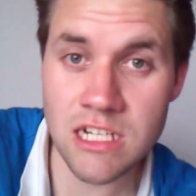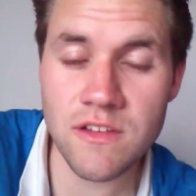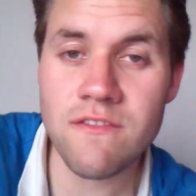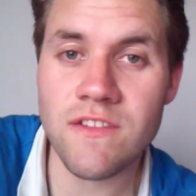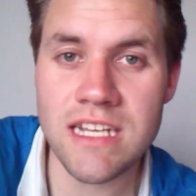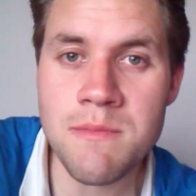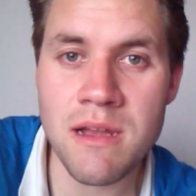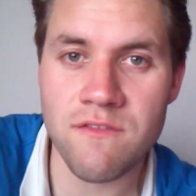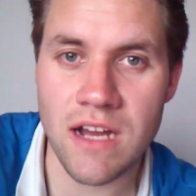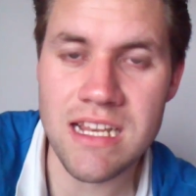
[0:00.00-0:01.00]
Auf jeden Fall nicht
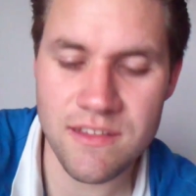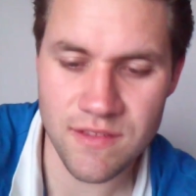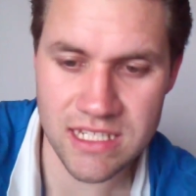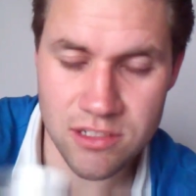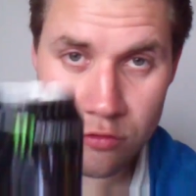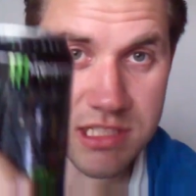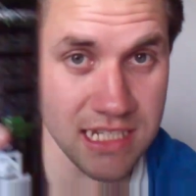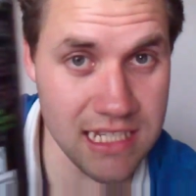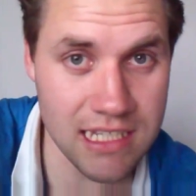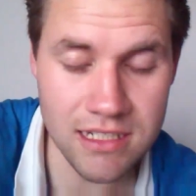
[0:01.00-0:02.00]
mein Fall. Ich werde die
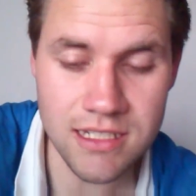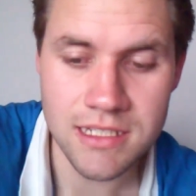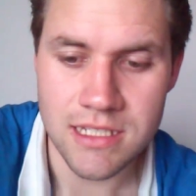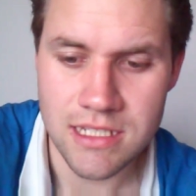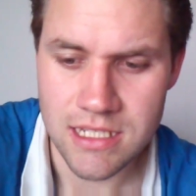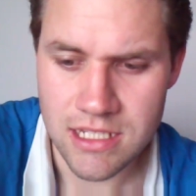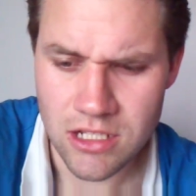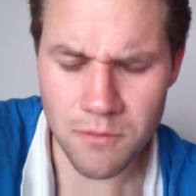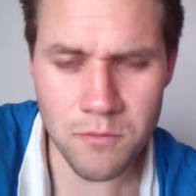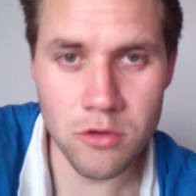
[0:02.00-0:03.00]
Dose leeren.
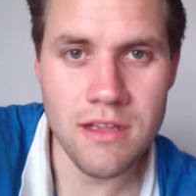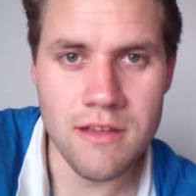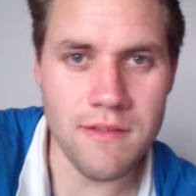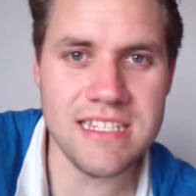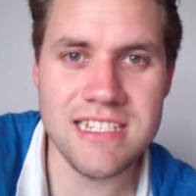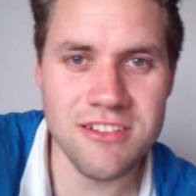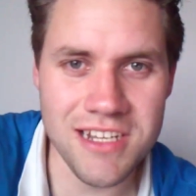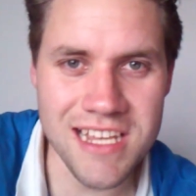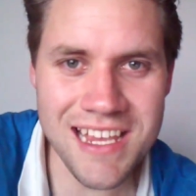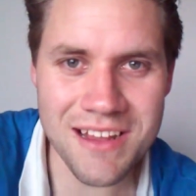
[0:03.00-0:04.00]
Obwohl, weiß ich
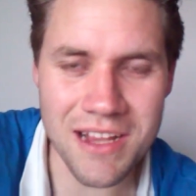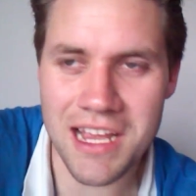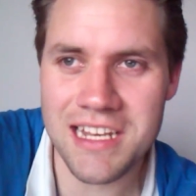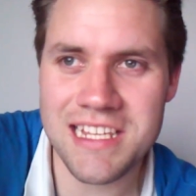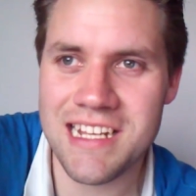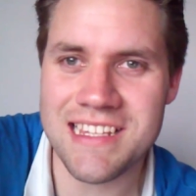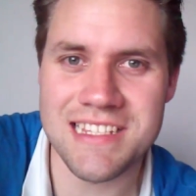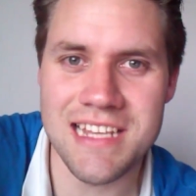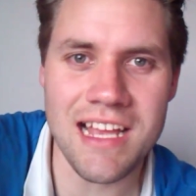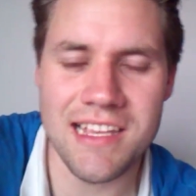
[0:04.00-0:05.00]
noch nicht. Dann kann ich die
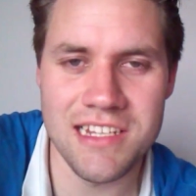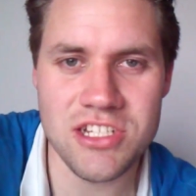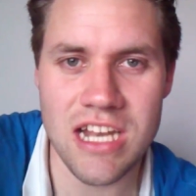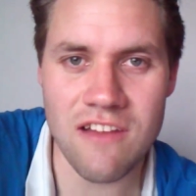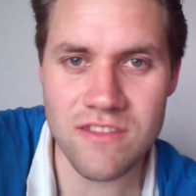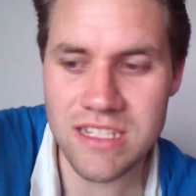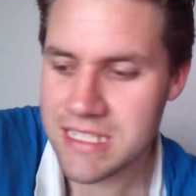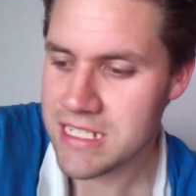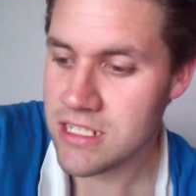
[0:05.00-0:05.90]
ganze Nacht ja nicht schlafen.